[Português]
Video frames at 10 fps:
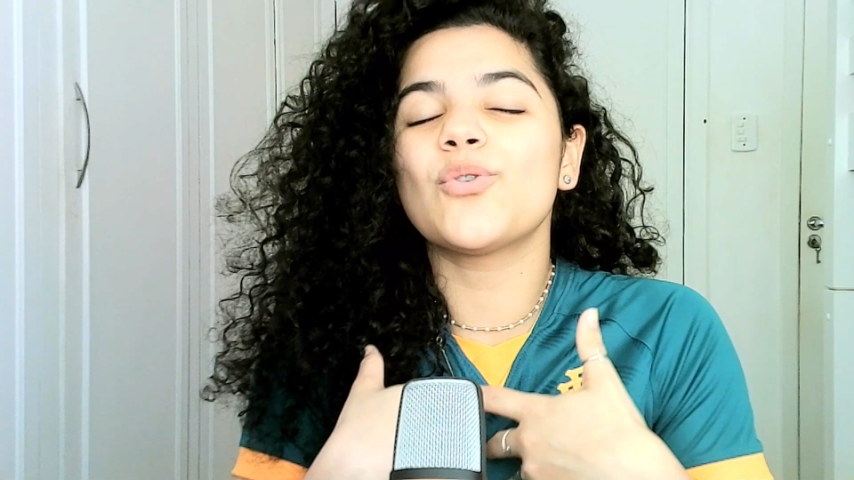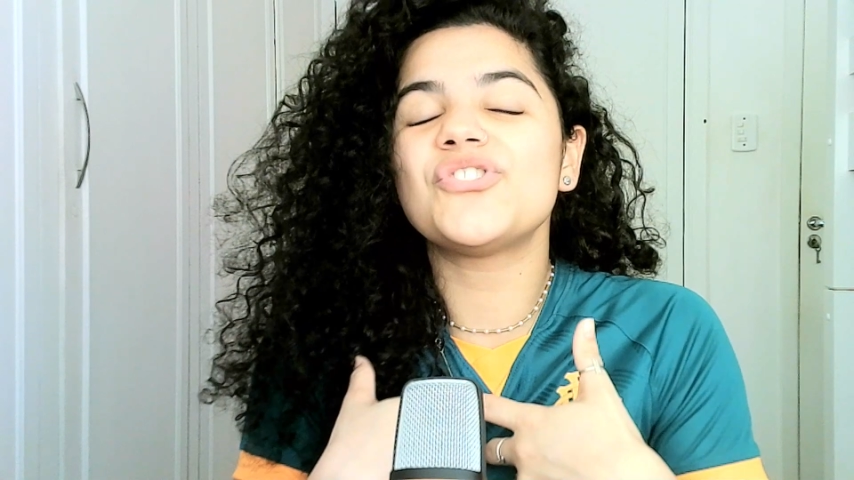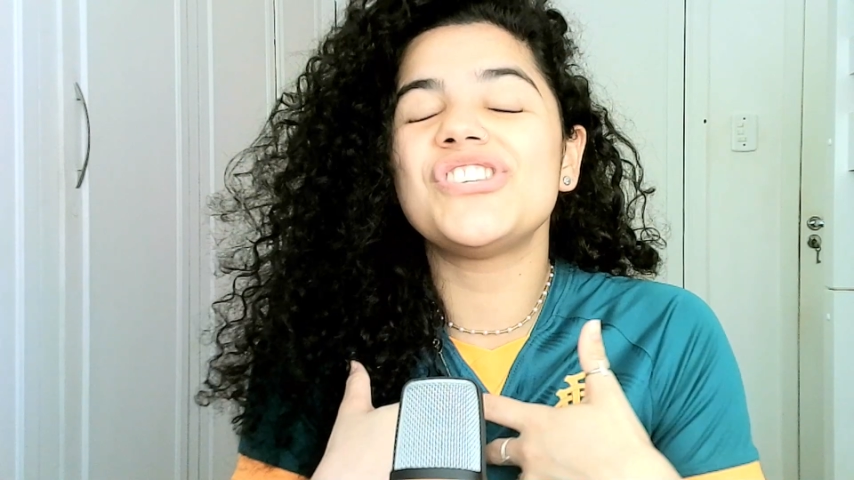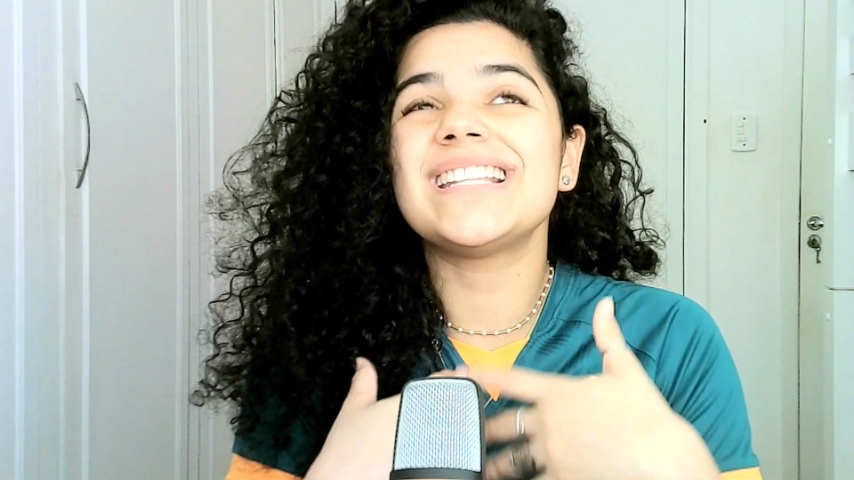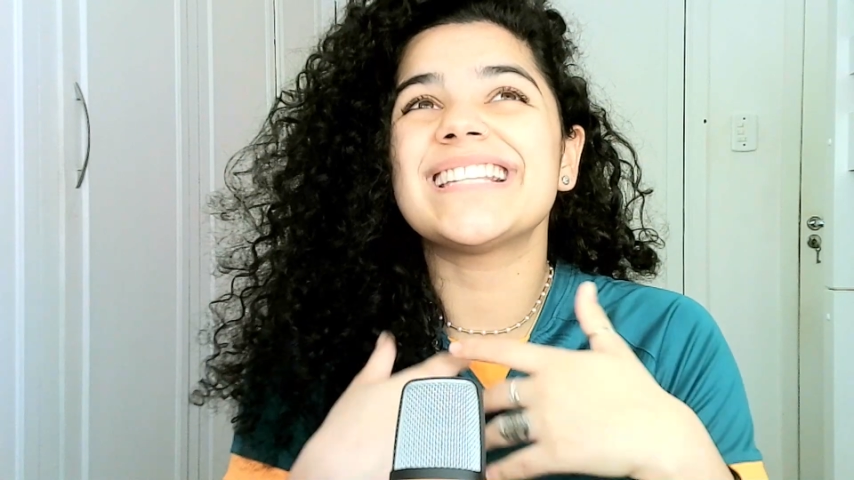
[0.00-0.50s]

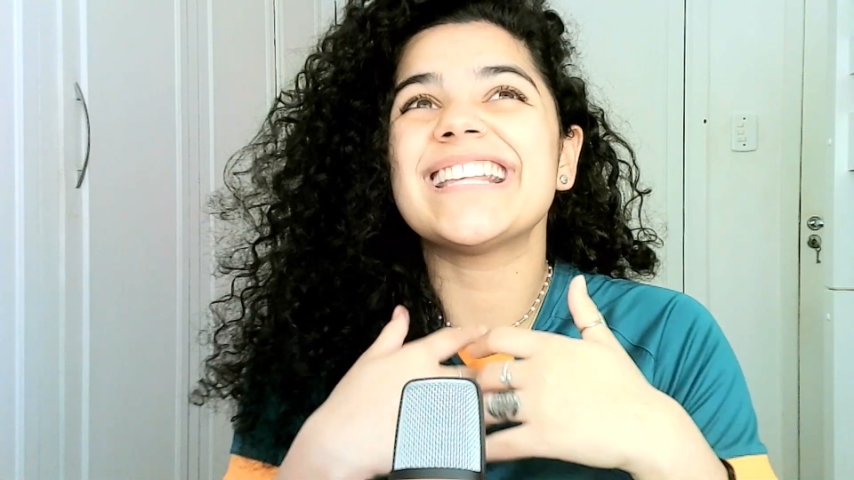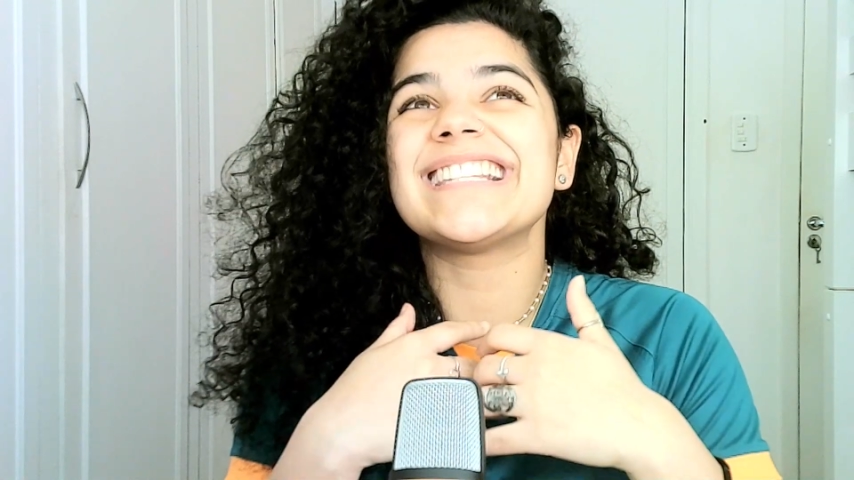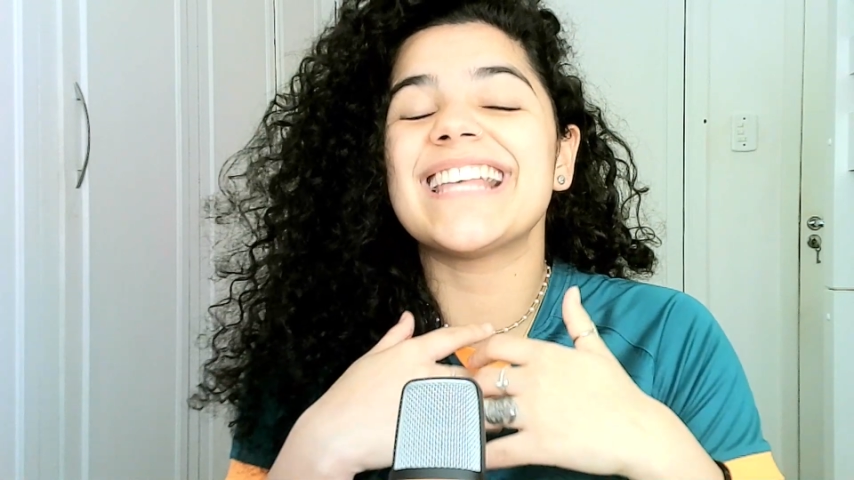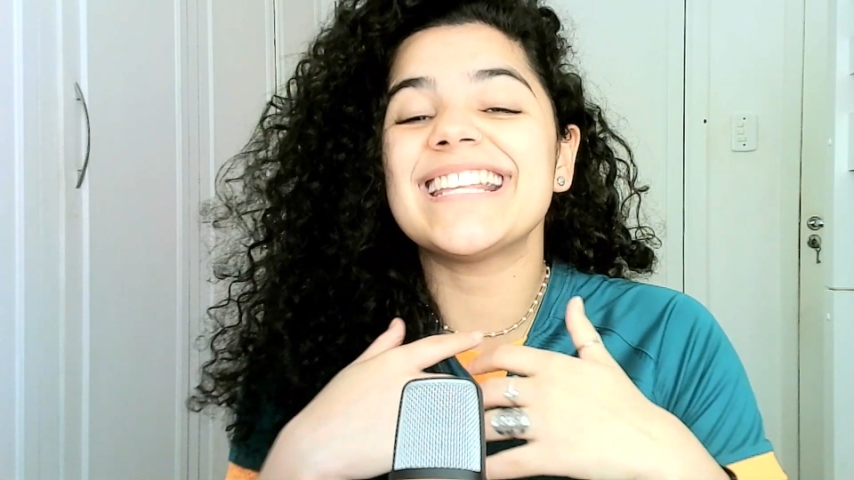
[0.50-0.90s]
notícias